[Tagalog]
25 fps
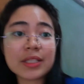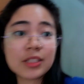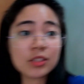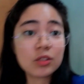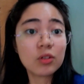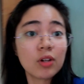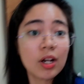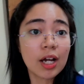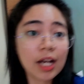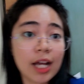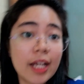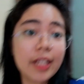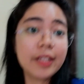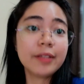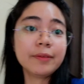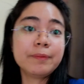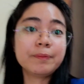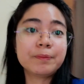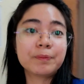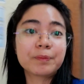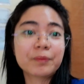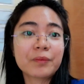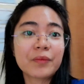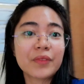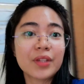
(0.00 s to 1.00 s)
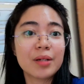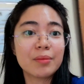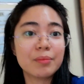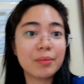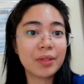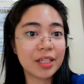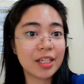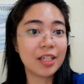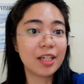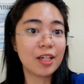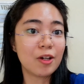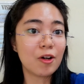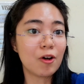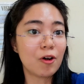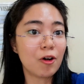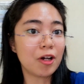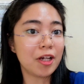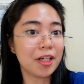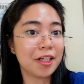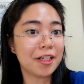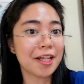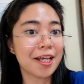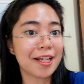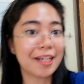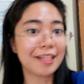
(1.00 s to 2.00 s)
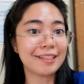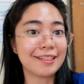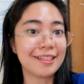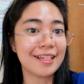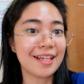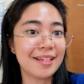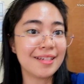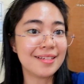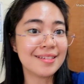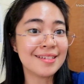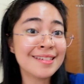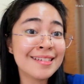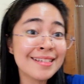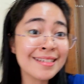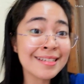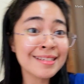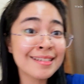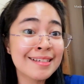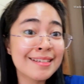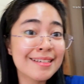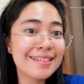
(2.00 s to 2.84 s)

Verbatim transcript: pasukan, magiging okay na rin yan. Huh?